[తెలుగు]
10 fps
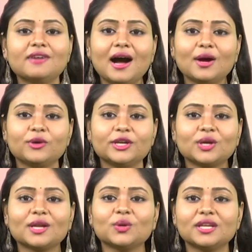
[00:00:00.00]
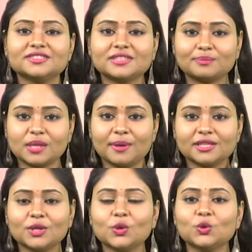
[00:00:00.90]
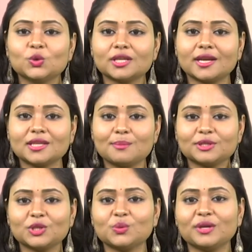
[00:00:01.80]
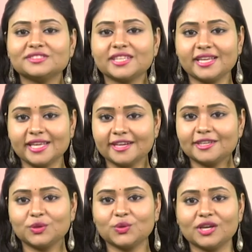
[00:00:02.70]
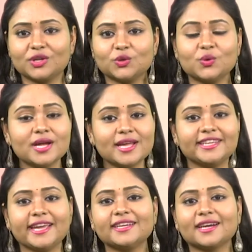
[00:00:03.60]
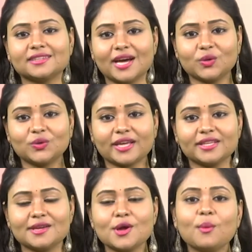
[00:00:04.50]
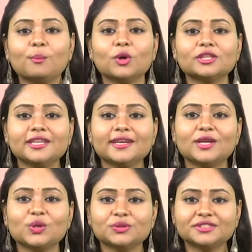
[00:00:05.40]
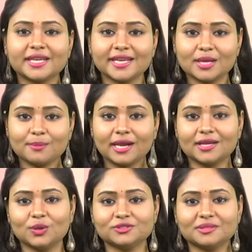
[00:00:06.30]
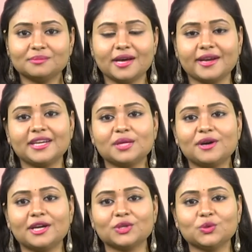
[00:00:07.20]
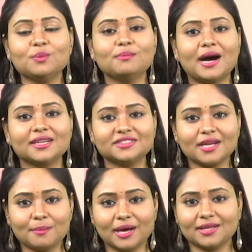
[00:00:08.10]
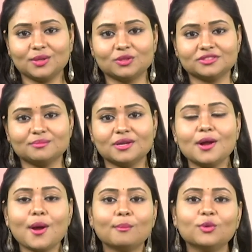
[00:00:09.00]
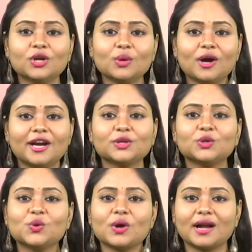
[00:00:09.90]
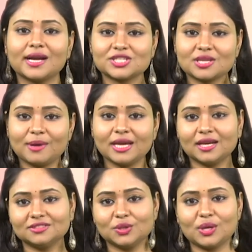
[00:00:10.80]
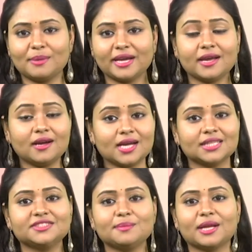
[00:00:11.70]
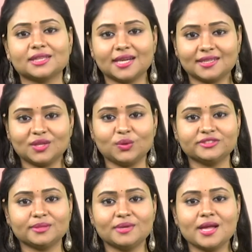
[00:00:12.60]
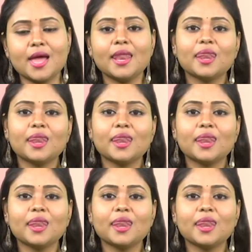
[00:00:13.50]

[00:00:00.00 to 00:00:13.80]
వివాహ వేడుకలోని సప్తపదిలో నూతన దంపతులు వేసే ఏడడుగులకు ఏడర్థాలున్నాయి మొదటి అడుగు శరీర బలం కోసం రెండవ అడుగు మానసిక బలం కోసం మూడవ అడుగు కష్టమైన సుఖమైన కలిసి బ్రతకటం కోసం